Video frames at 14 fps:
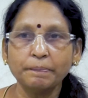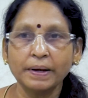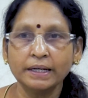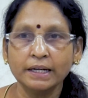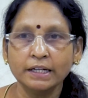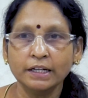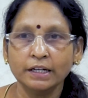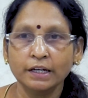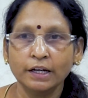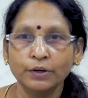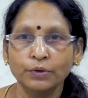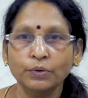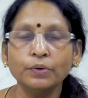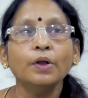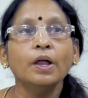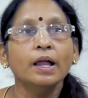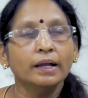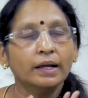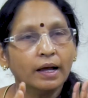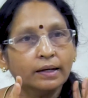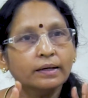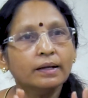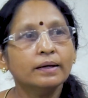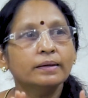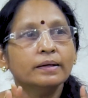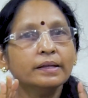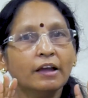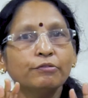நம்ம பண்ணிகிட்டு இருக்கிறோம்
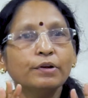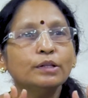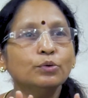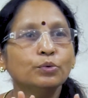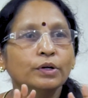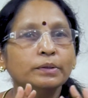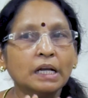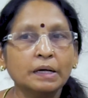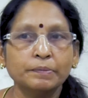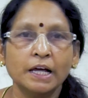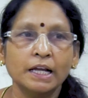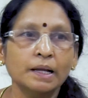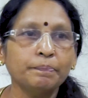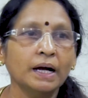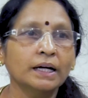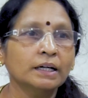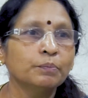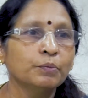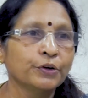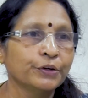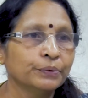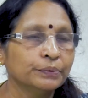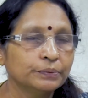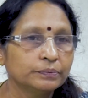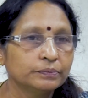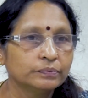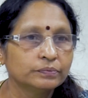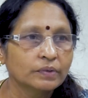கண்ணால் எவ்வளோ தூரம் நம்மளால் பார்க்க முடியும்
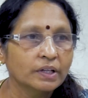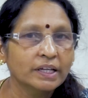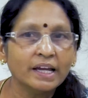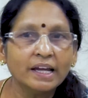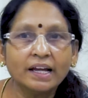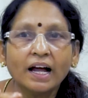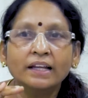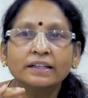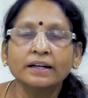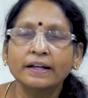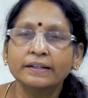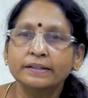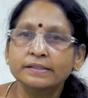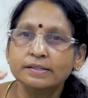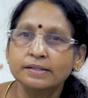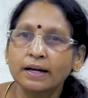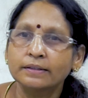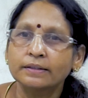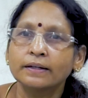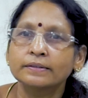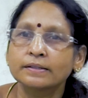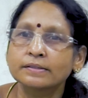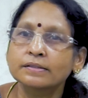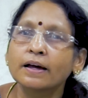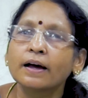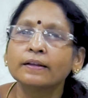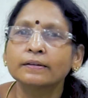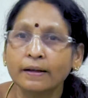ஏன் அது ஹையஸ்ட்டு அது
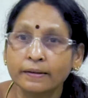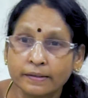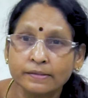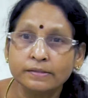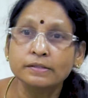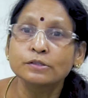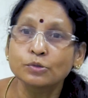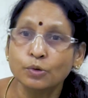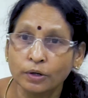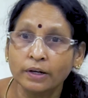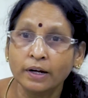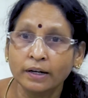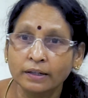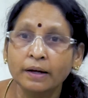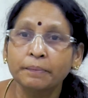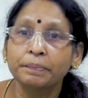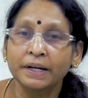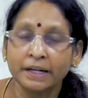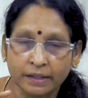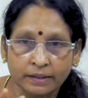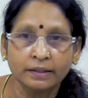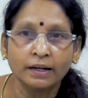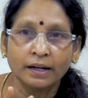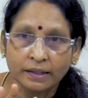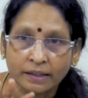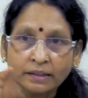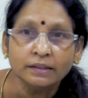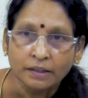ஹையஸ்ட்டு அது ஹையஸ்ட்டுன்னு சொல்கிறாங்க
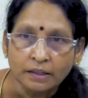அப்படின்றதுக்காக